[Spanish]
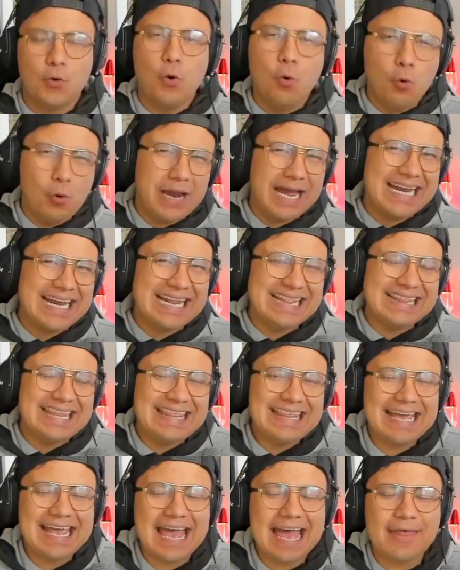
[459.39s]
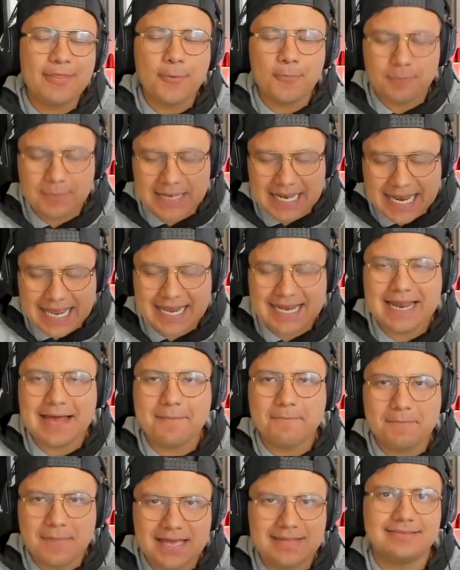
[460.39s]
un canal dedicado
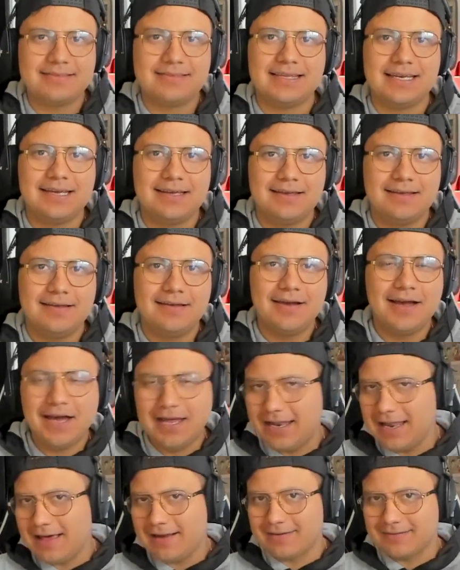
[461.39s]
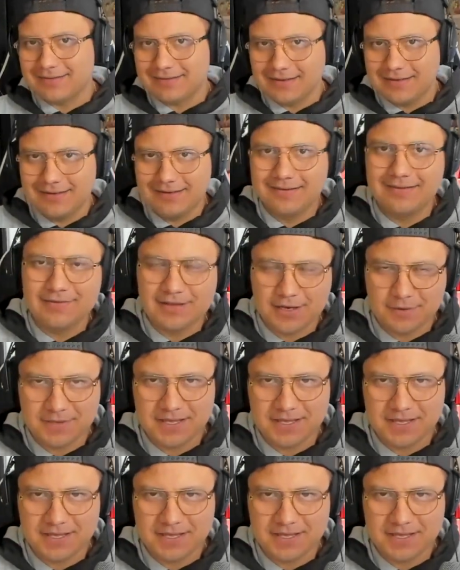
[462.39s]
plenamente al arte del